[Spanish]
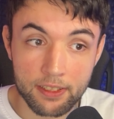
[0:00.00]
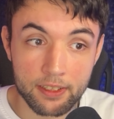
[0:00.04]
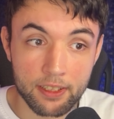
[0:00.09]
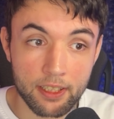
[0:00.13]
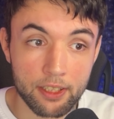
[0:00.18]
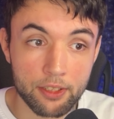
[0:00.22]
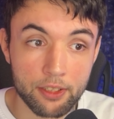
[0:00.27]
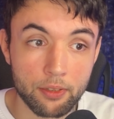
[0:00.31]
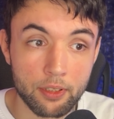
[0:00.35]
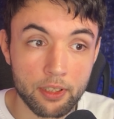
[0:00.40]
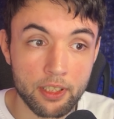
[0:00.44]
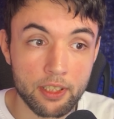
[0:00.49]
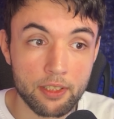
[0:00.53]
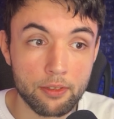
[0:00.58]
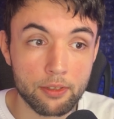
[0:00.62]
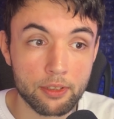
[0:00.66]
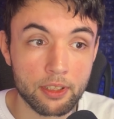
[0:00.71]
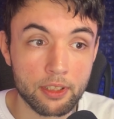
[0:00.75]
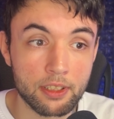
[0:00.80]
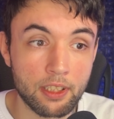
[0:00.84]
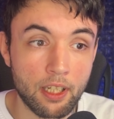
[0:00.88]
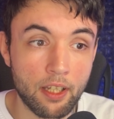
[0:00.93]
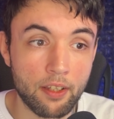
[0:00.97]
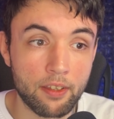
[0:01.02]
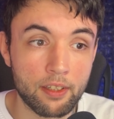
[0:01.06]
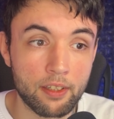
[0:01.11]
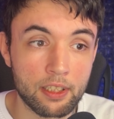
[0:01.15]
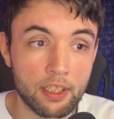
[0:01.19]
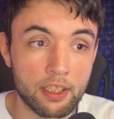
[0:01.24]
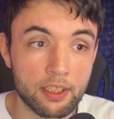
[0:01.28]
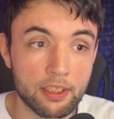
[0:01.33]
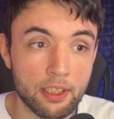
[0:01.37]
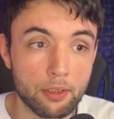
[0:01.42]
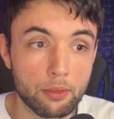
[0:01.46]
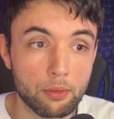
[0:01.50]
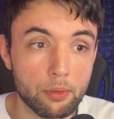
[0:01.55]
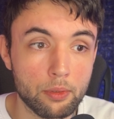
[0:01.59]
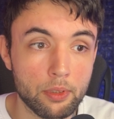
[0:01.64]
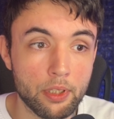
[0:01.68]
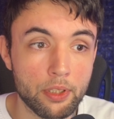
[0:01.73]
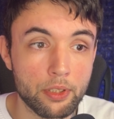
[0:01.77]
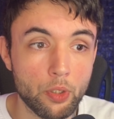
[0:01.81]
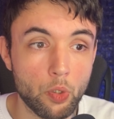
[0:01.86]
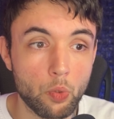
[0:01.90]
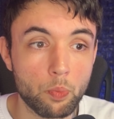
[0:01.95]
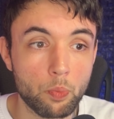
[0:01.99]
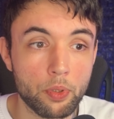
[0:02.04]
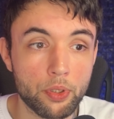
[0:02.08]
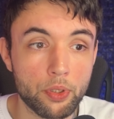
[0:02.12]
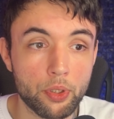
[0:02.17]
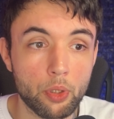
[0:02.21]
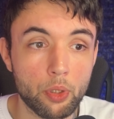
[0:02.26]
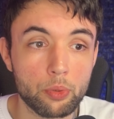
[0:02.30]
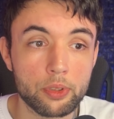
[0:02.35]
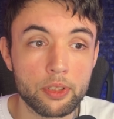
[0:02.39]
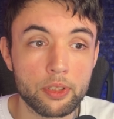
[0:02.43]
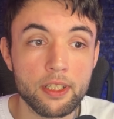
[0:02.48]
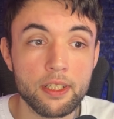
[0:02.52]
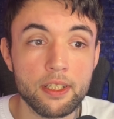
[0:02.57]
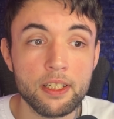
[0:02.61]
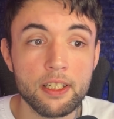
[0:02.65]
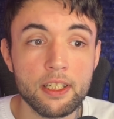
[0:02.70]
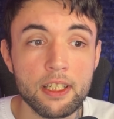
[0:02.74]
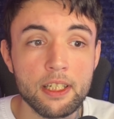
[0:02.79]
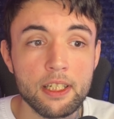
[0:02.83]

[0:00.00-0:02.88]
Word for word: De hecho, aquí nos enlaza el artículo de Joe Petrowski